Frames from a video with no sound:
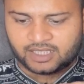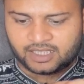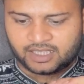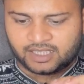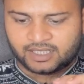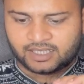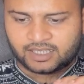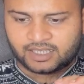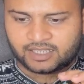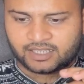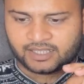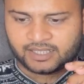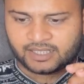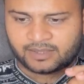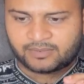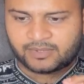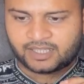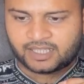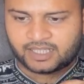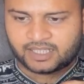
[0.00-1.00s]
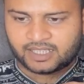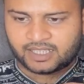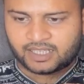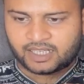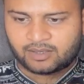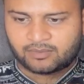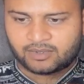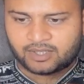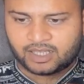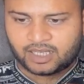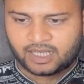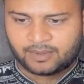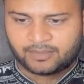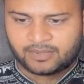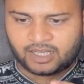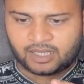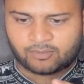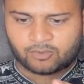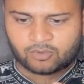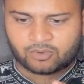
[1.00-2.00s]
इंटरनेट पे ठीक है अब यहाँ पे
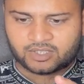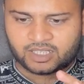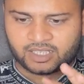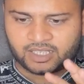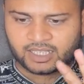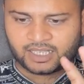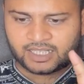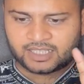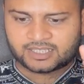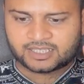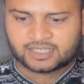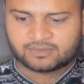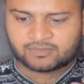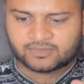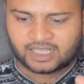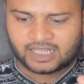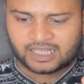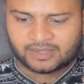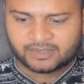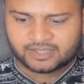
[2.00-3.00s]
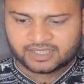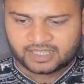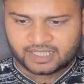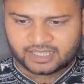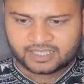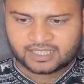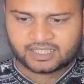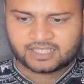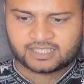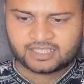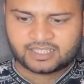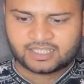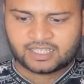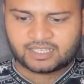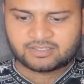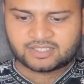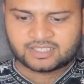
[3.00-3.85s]
आपको जाना है सिम कार्ड पे सेलेक्ट कर देना